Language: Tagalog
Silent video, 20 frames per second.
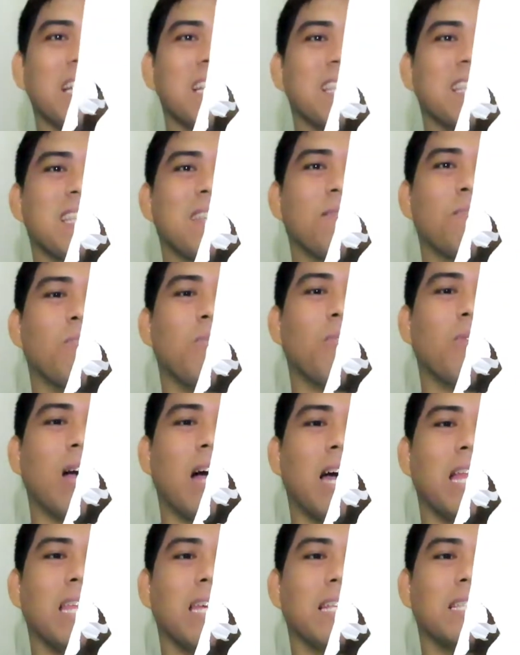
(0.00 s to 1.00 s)
na resibo
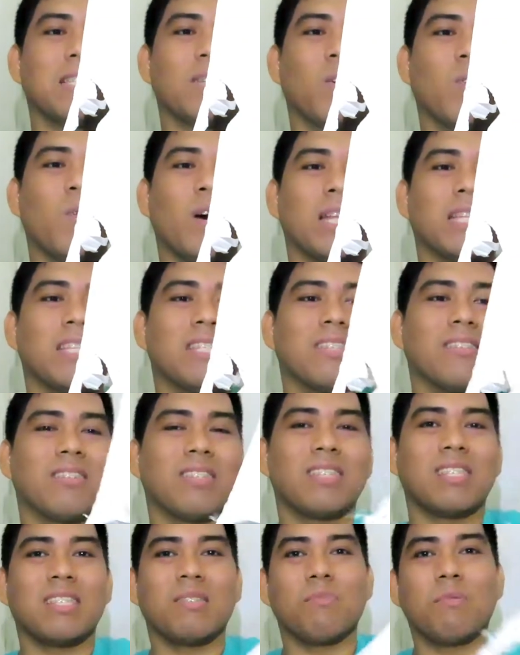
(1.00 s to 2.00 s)
galing sa
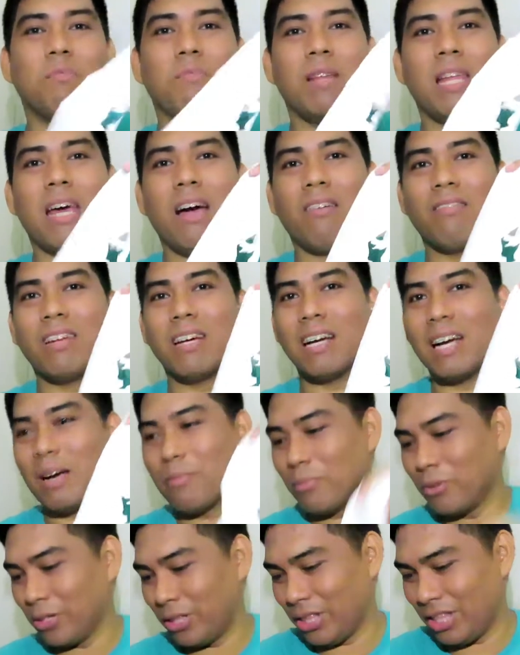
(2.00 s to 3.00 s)
Watson's. Bumili ako ng
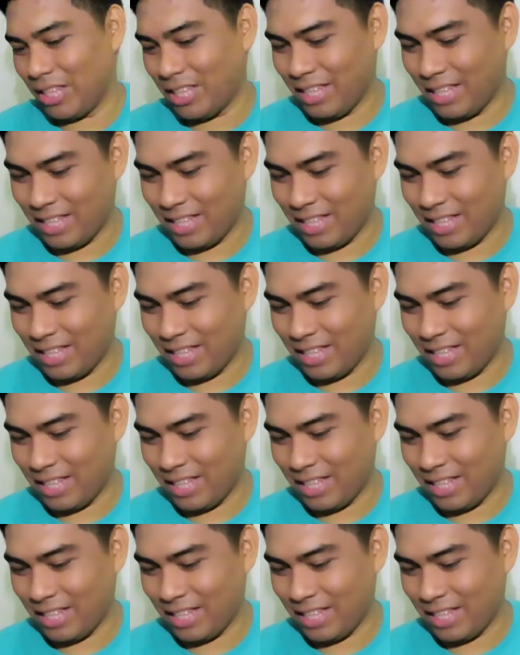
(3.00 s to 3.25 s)
gamot